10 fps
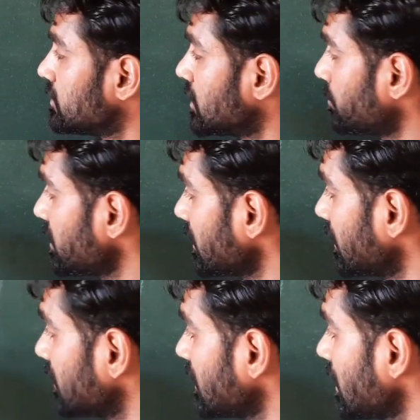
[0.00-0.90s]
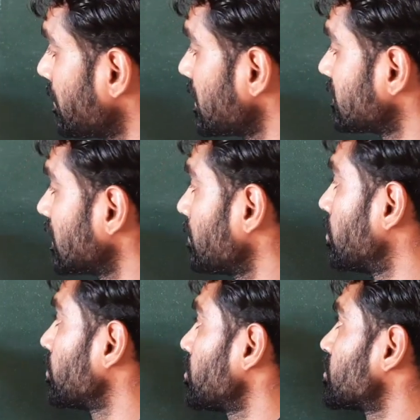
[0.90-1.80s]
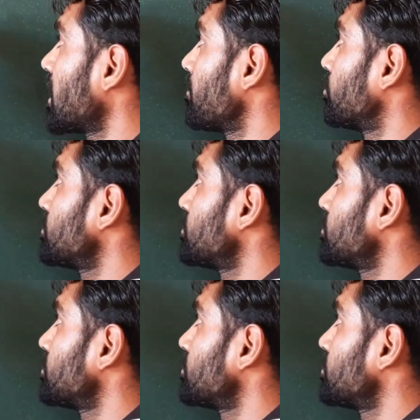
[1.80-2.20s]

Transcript: जब भी ये गंदगी हमारे शरीर में होगी उस टाइम